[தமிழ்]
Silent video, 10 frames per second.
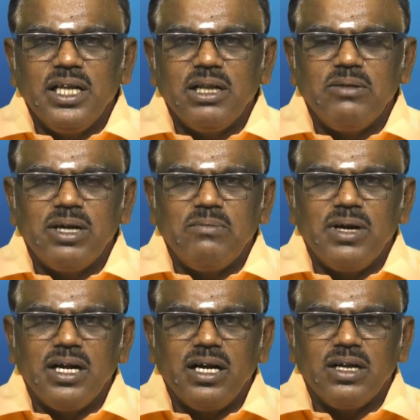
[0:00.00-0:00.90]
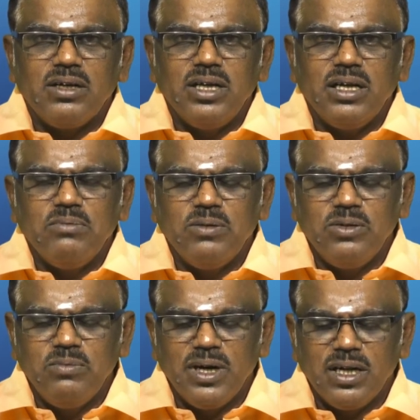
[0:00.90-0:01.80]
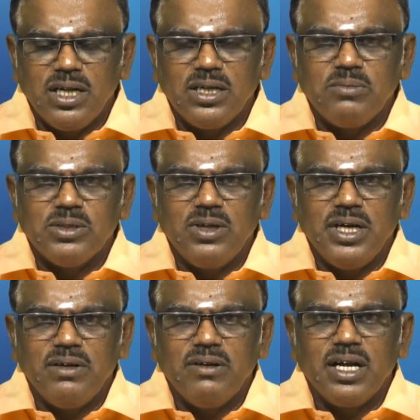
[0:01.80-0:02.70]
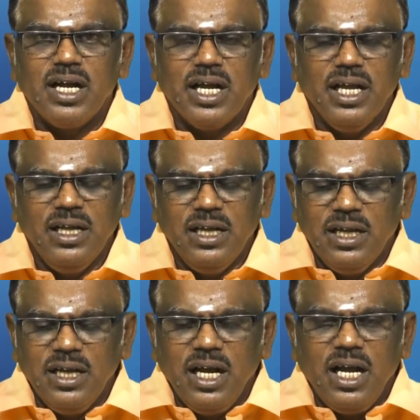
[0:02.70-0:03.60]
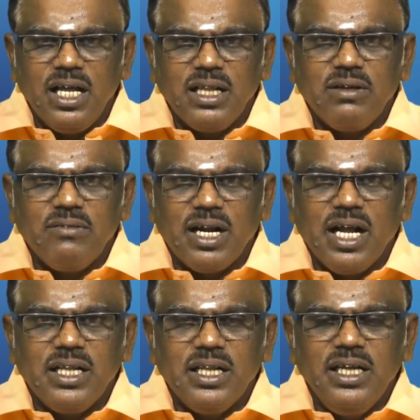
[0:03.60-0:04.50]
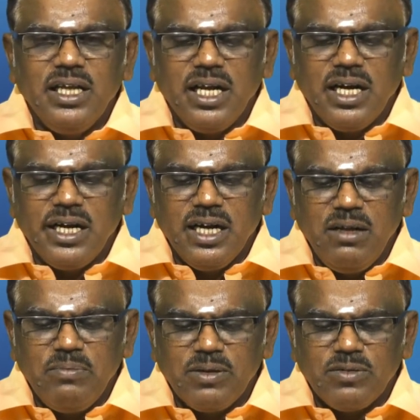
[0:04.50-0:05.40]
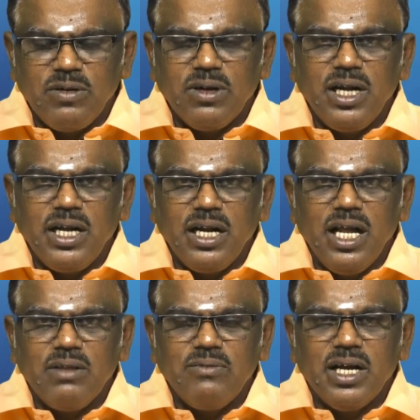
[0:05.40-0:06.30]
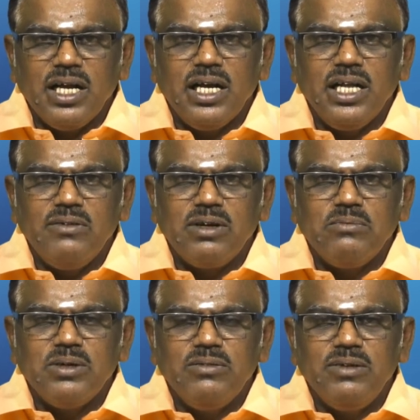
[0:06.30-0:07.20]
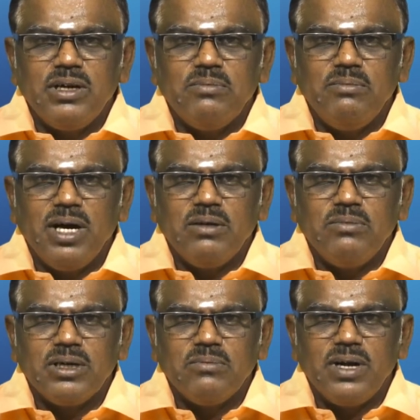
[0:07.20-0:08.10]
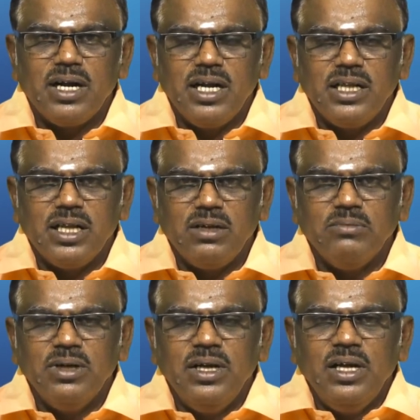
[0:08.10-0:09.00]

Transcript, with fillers: எந்த மாதிரி பலன் நடக்கும் என்று பொது பலன் தான் நம்ம சொல்லிக்கிட்டு வராங்க அது வராது ஏன் கேட்டிங்கன்னா இப்போ சொல்கிறேன் இல்லைங்களா அது வகரகதி வரும்போது வேறு மாறுபட்ட பலன்களை தரும்